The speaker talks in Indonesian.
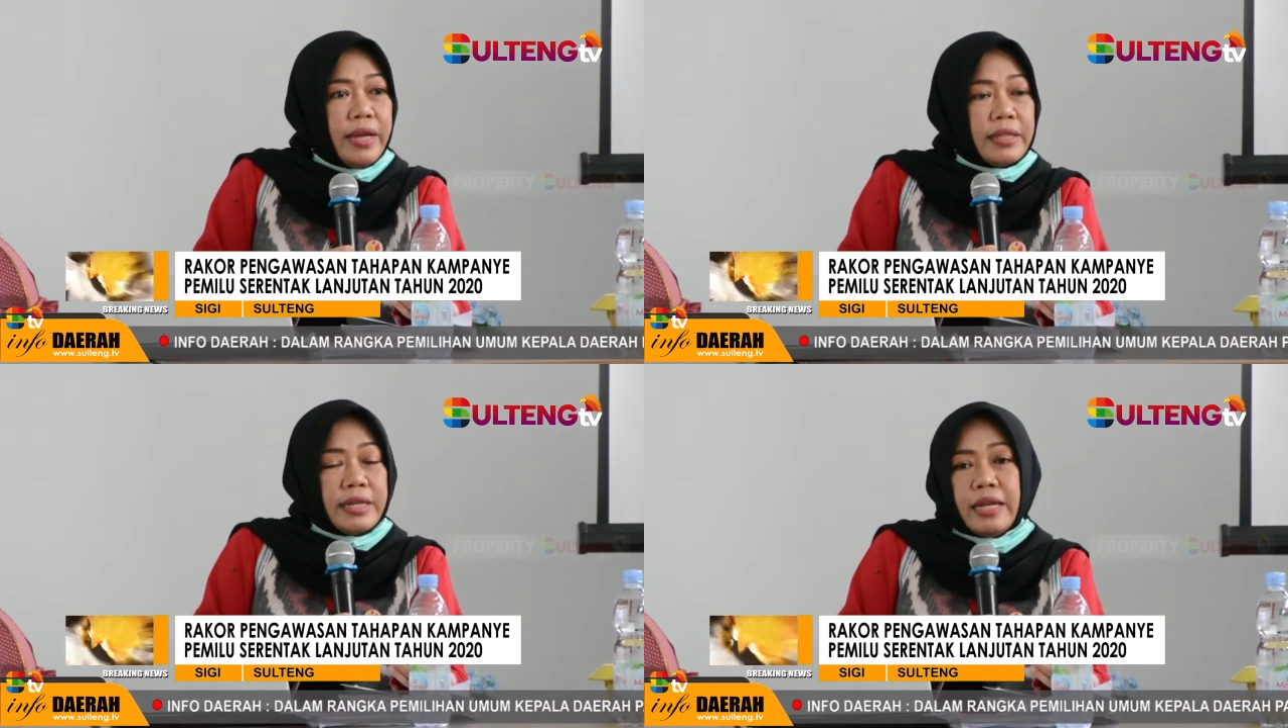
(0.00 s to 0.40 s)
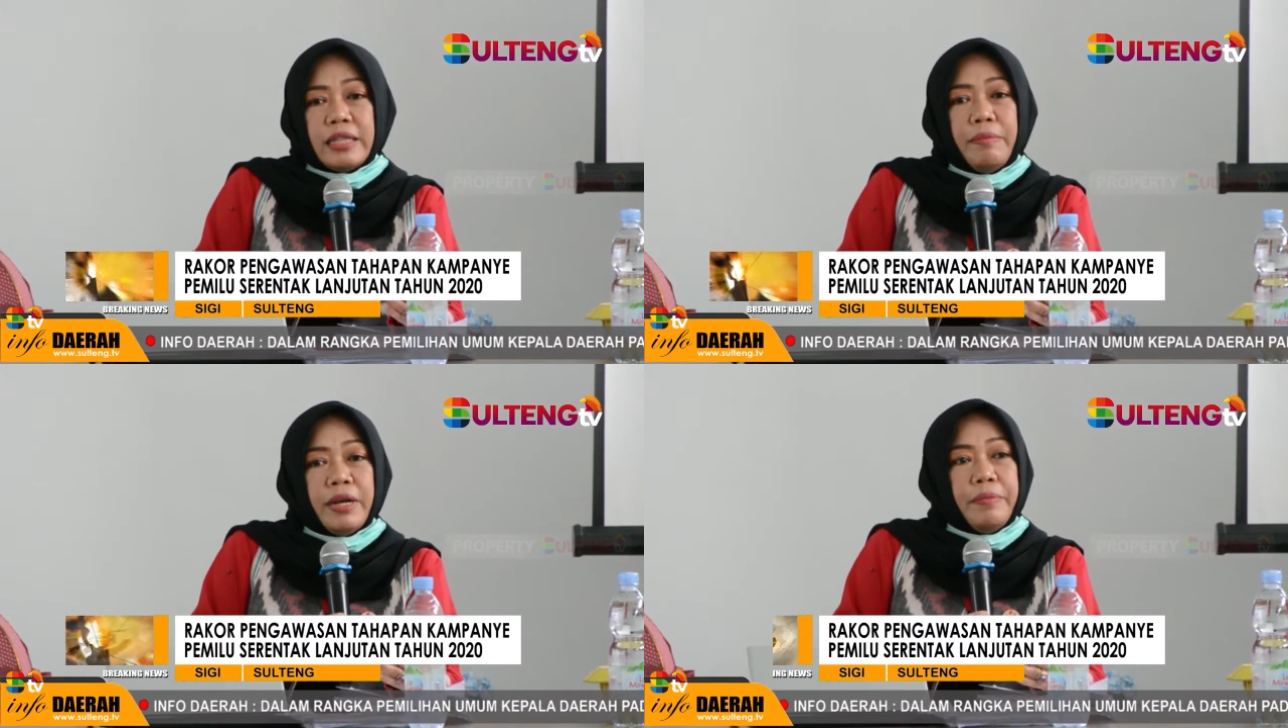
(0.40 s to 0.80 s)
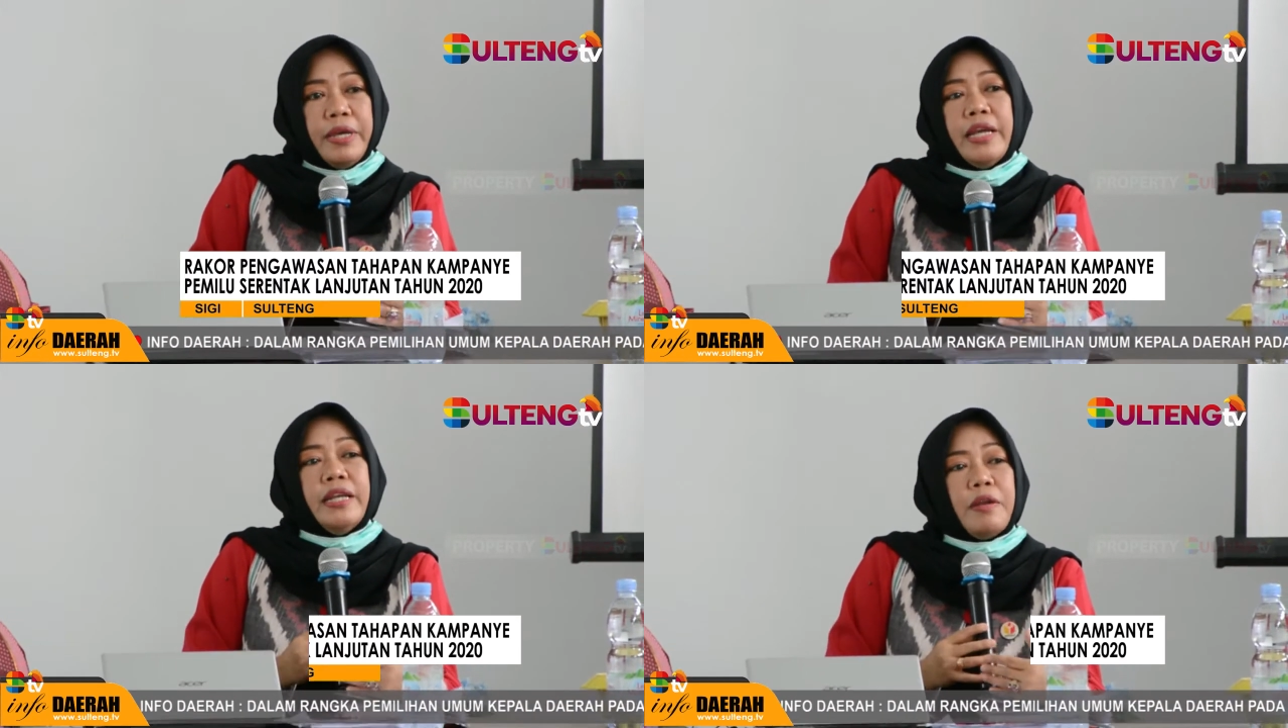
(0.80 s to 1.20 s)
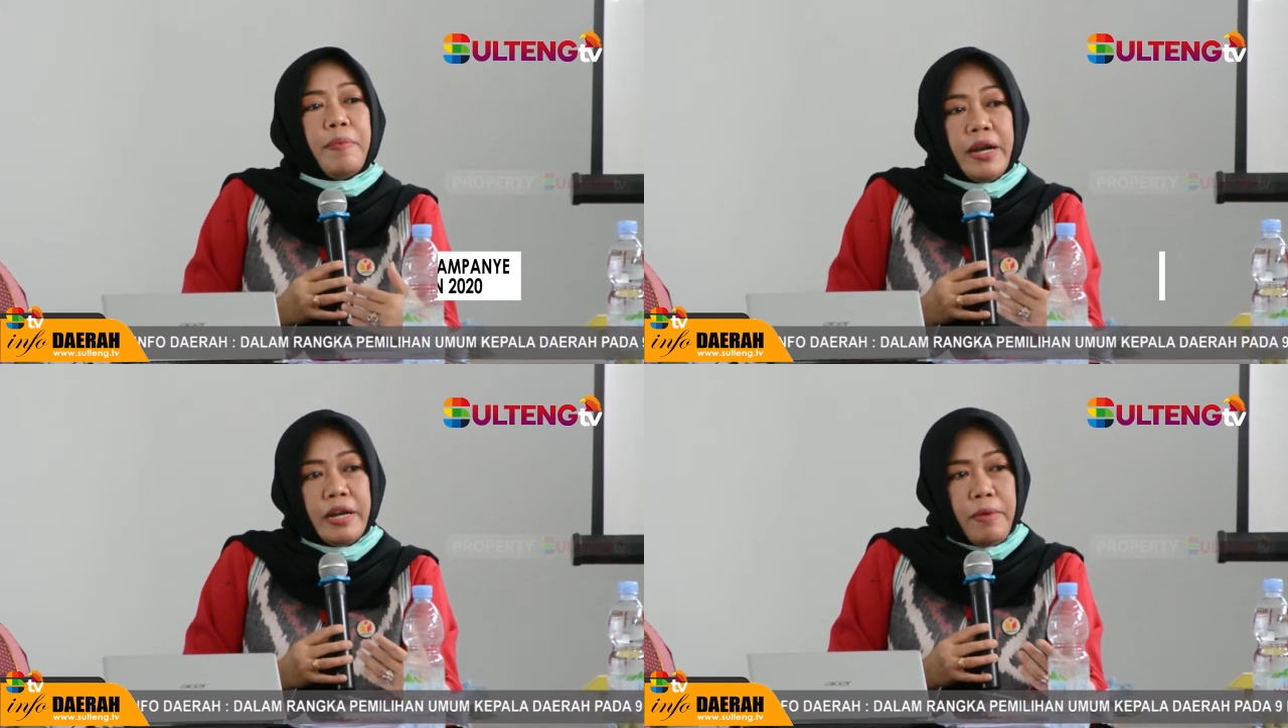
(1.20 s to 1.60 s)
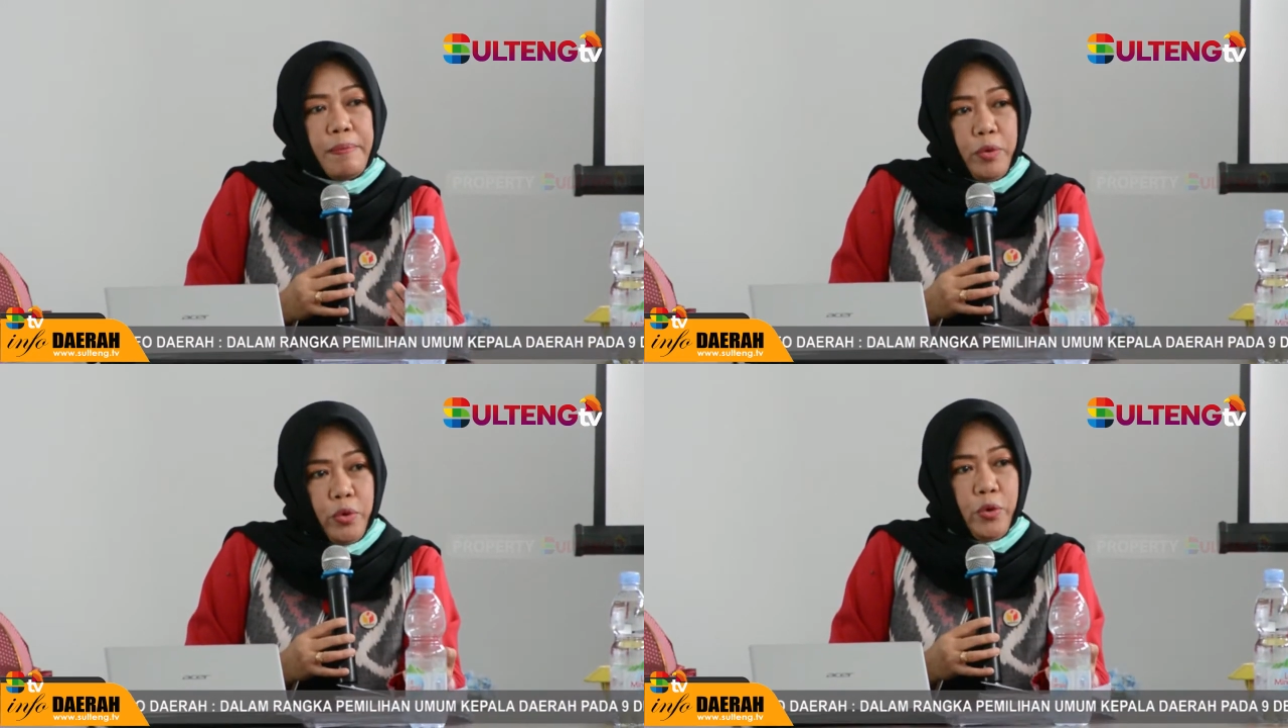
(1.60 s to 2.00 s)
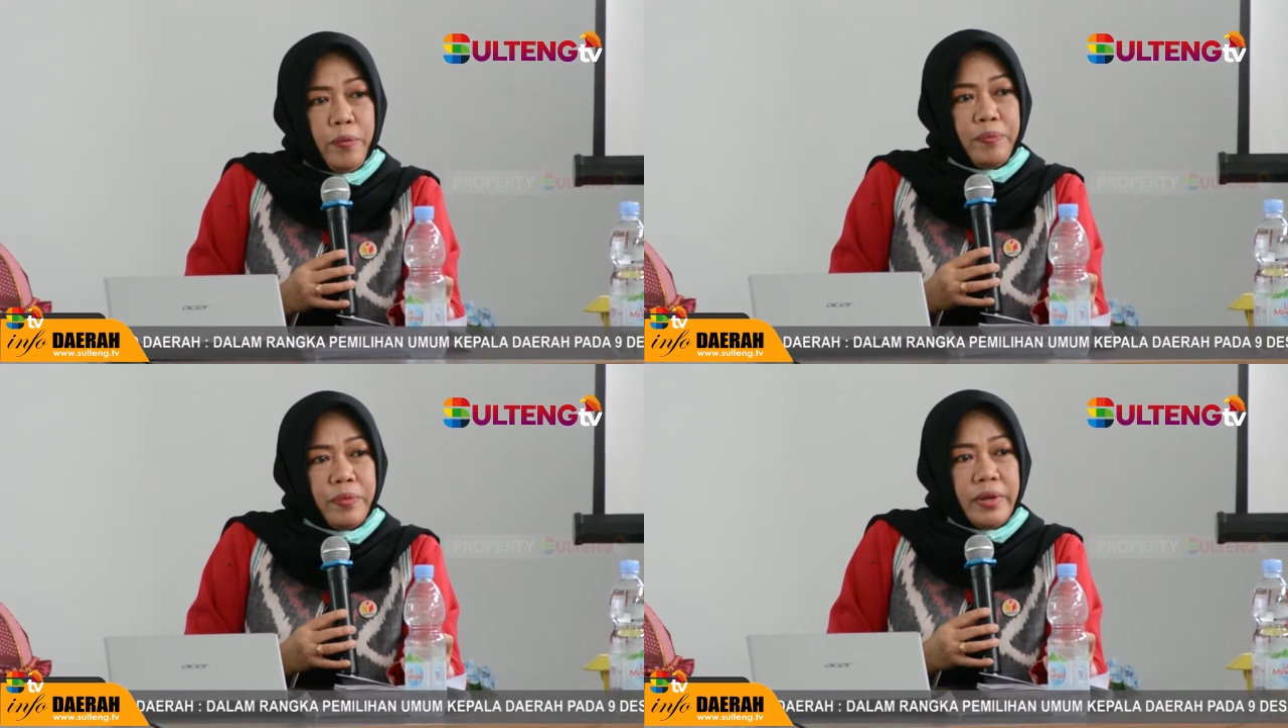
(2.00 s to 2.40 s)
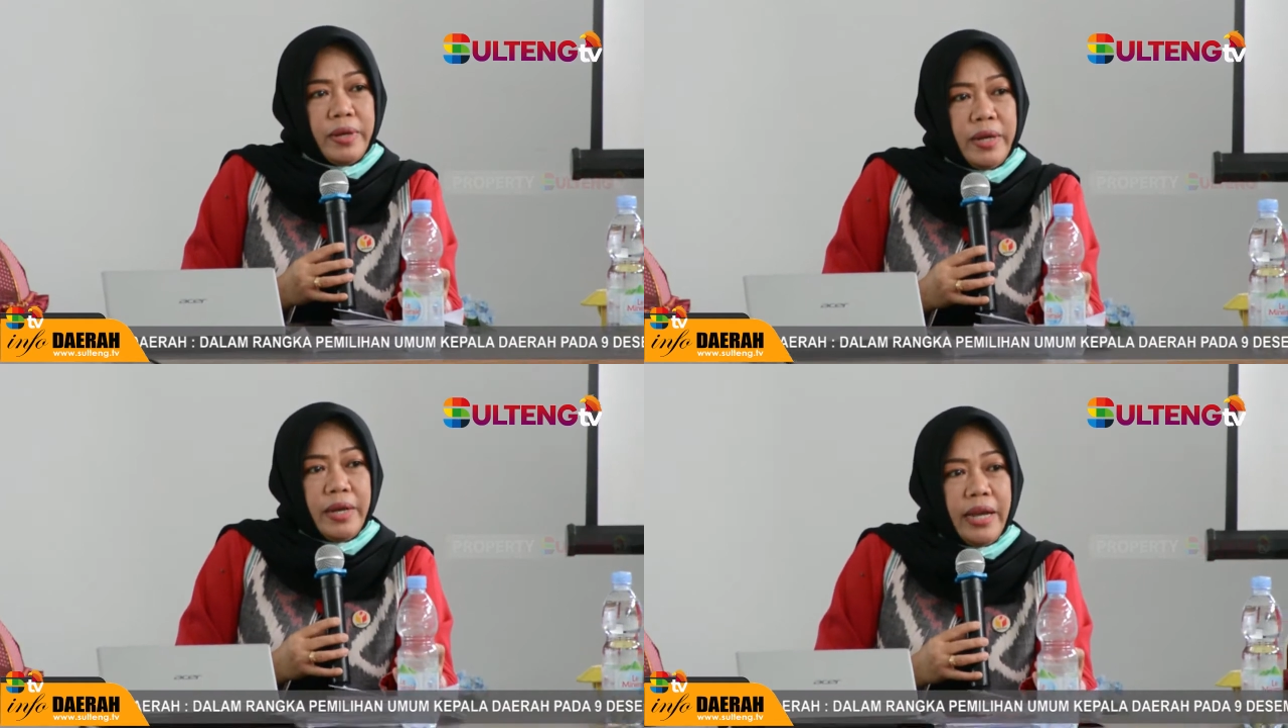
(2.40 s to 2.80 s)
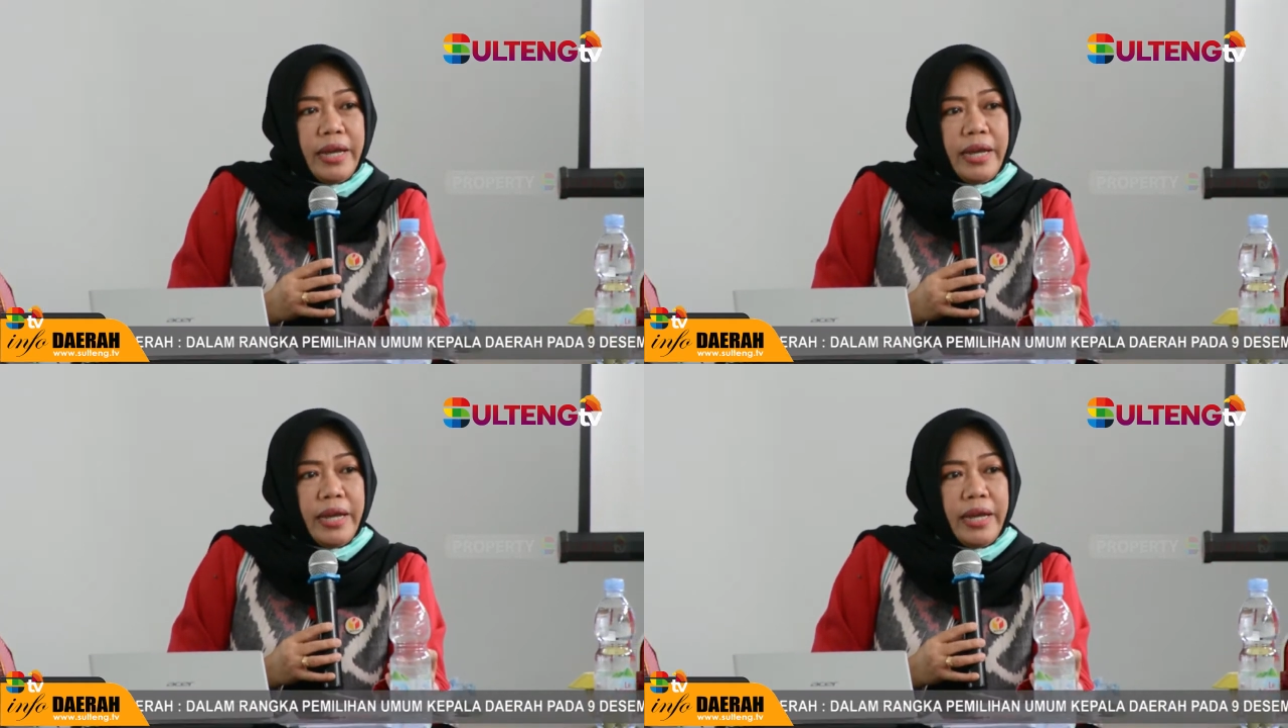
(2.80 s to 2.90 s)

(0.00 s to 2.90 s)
ya ternyata melebihi daripada 50.